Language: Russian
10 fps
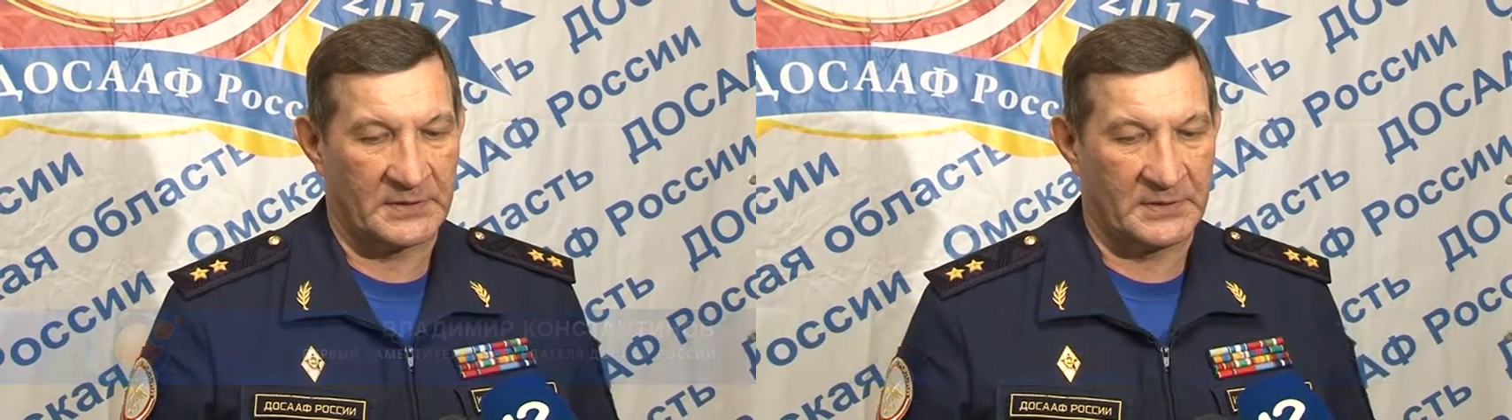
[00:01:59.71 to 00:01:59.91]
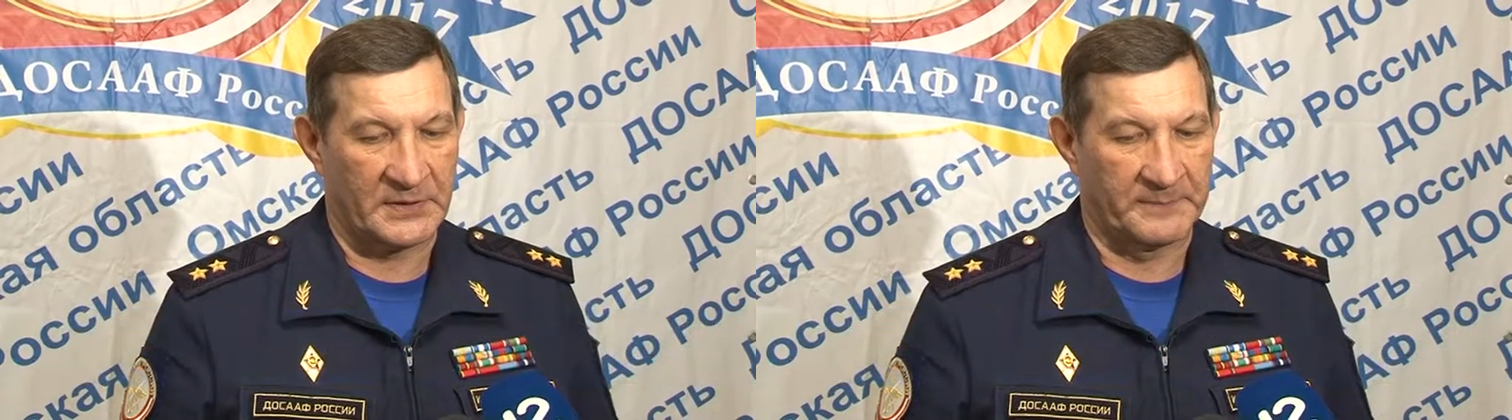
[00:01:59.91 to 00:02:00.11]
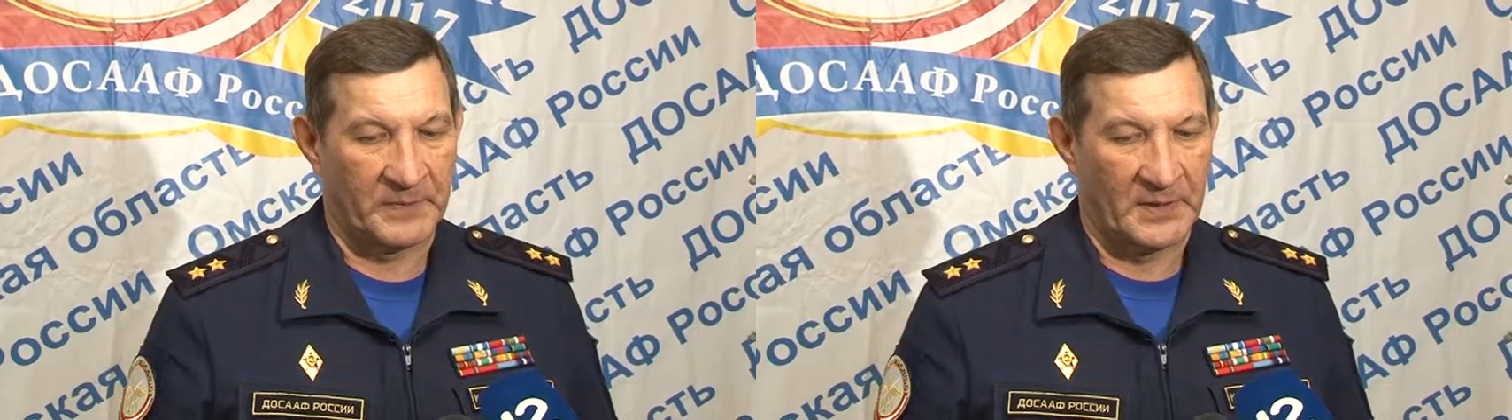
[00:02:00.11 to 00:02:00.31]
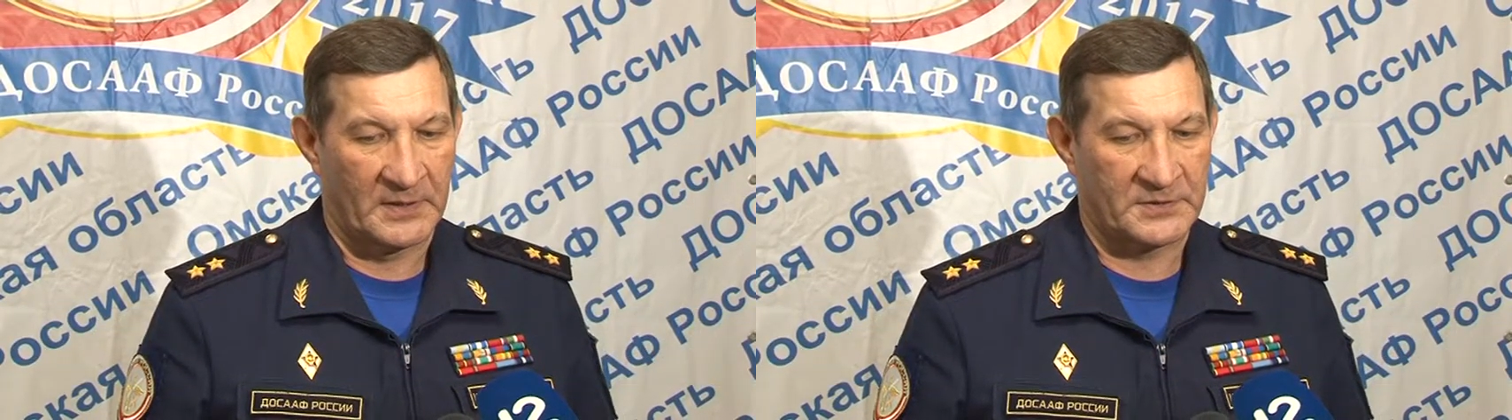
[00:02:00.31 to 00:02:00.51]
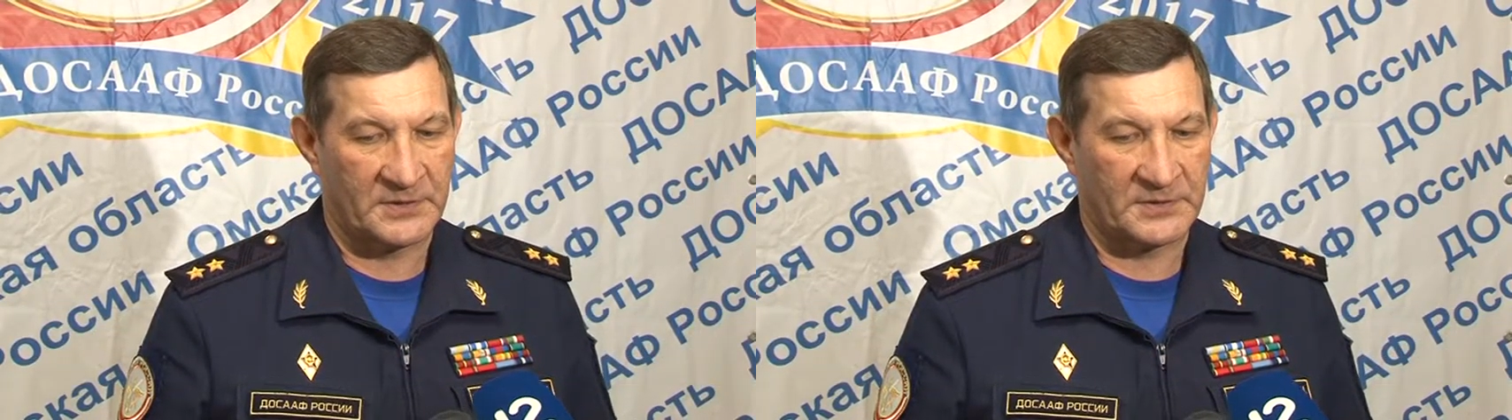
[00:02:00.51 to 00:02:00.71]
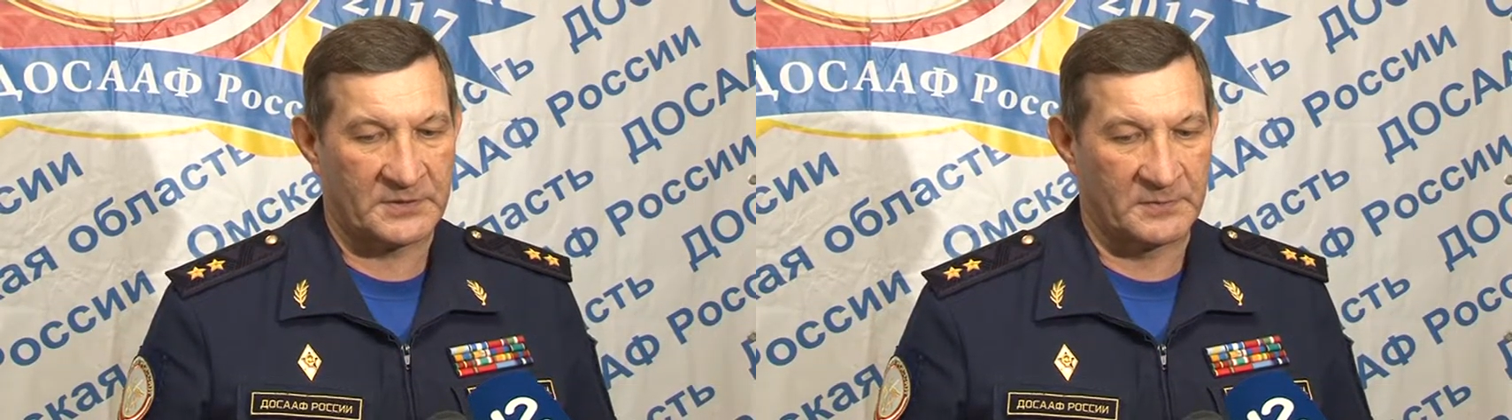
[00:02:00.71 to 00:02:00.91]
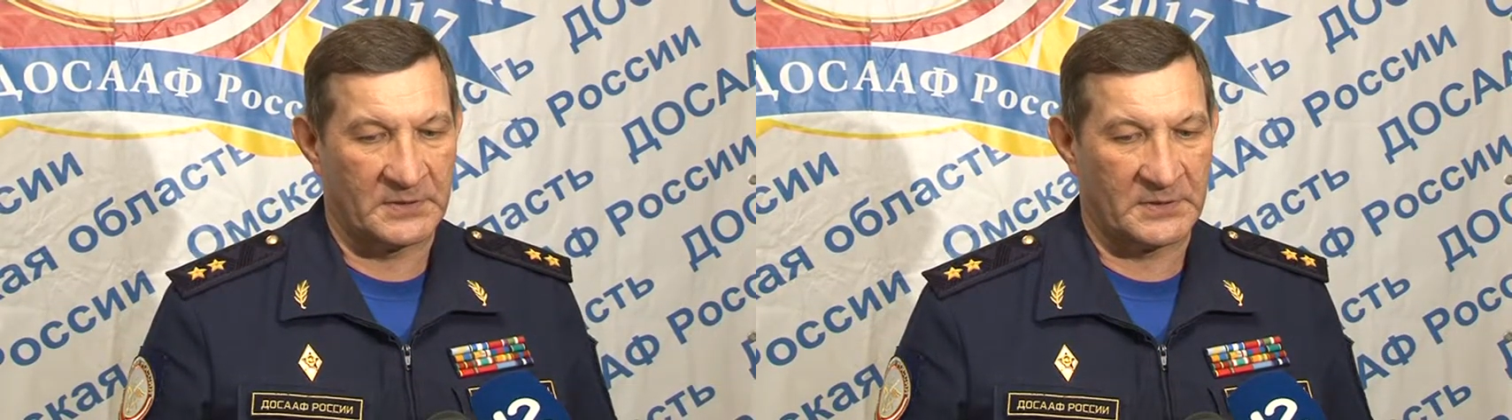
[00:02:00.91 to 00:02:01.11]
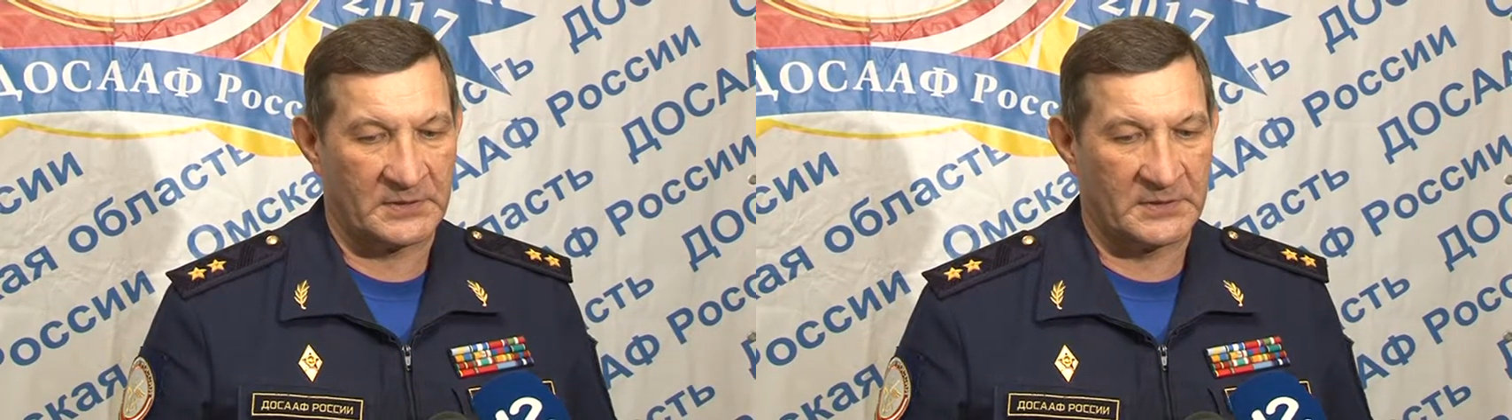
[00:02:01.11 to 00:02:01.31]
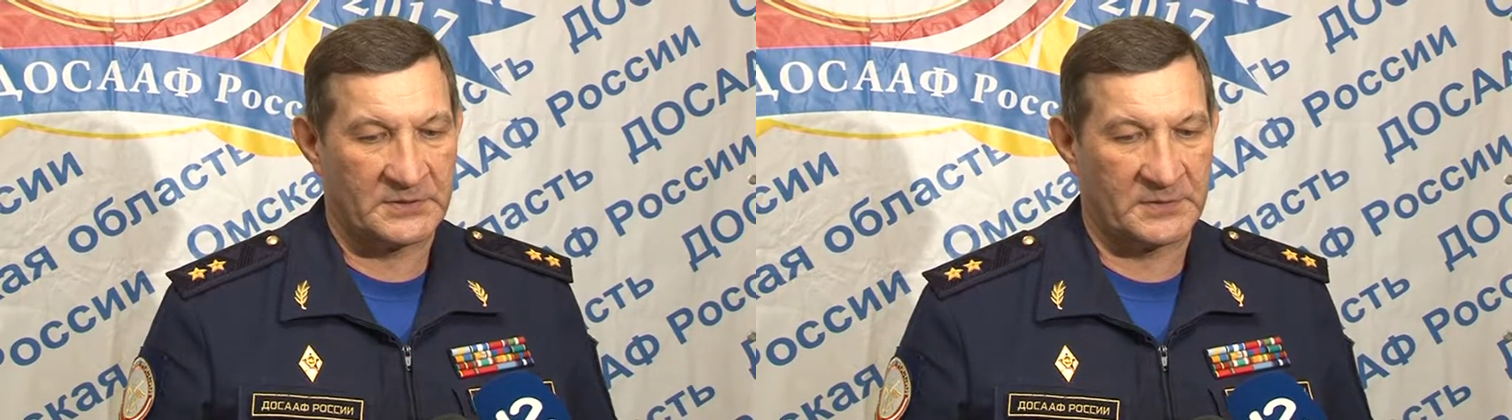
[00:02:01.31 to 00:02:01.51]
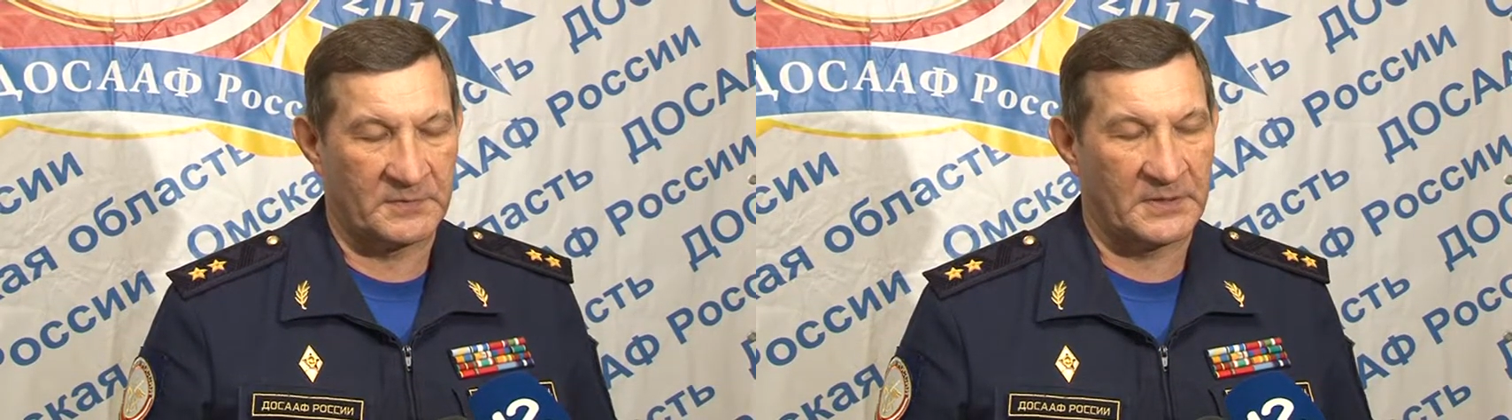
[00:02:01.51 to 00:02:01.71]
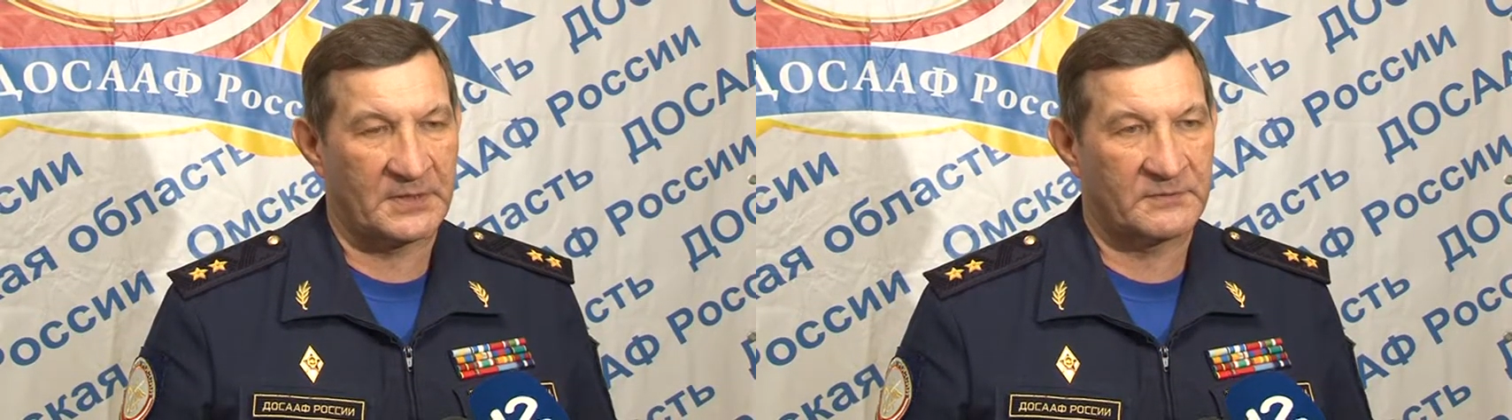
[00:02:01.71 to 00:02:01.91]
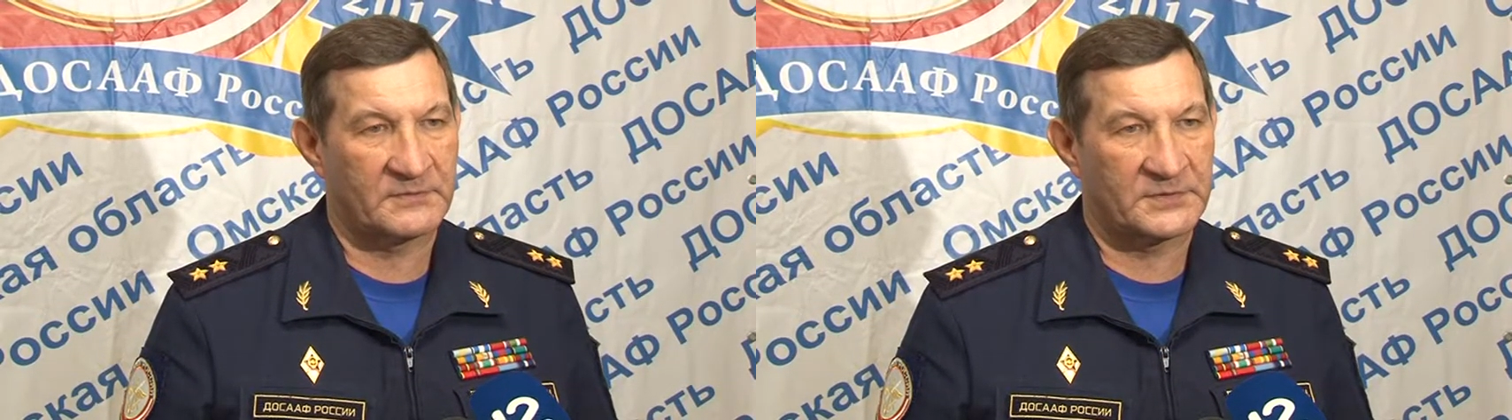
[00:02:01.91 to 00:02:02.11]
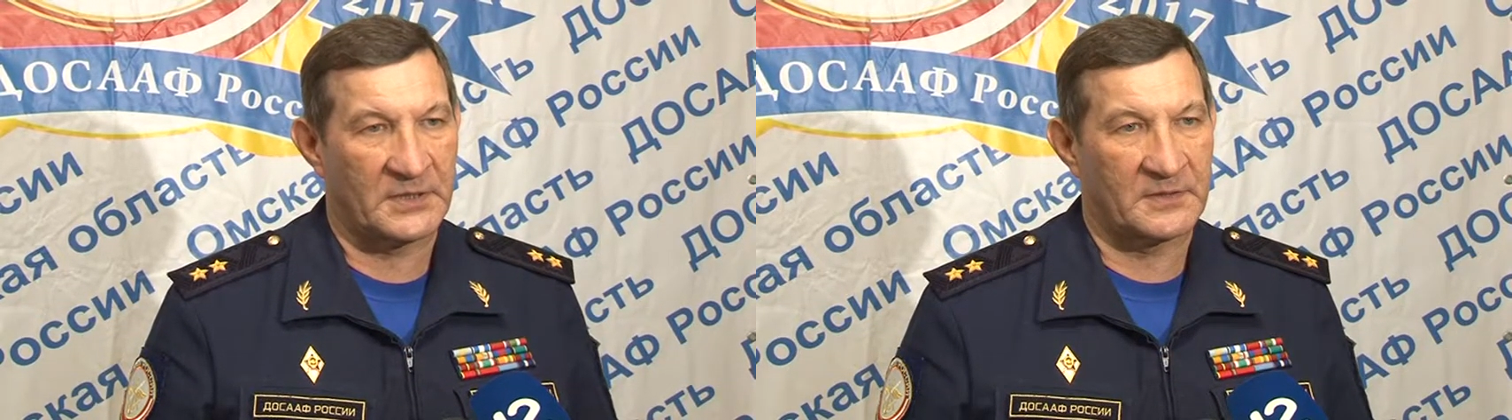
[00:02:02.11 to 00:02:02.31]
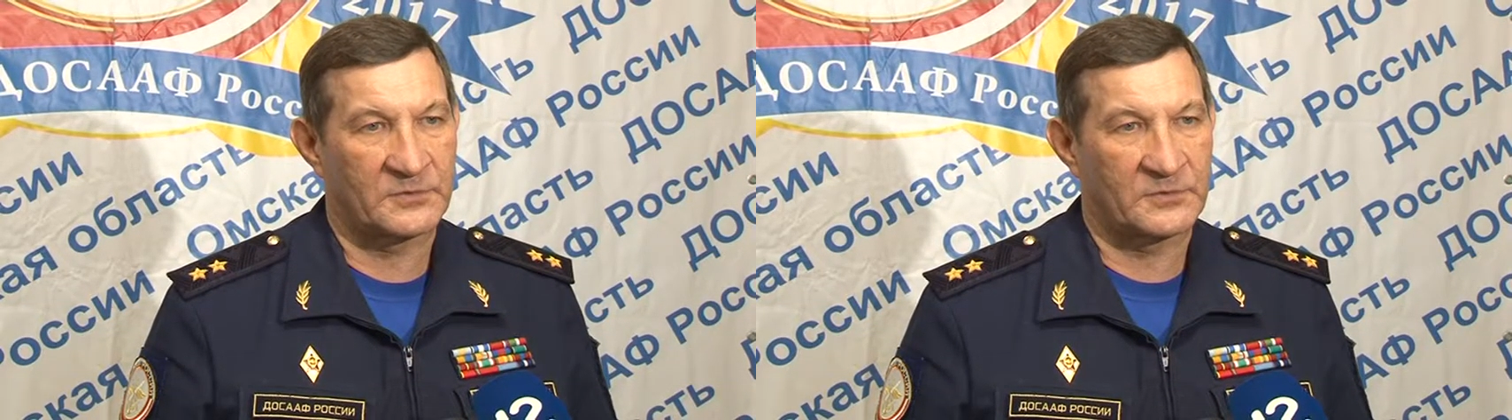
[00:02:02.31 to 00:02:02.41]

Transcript: И здесь мы для себя взяли,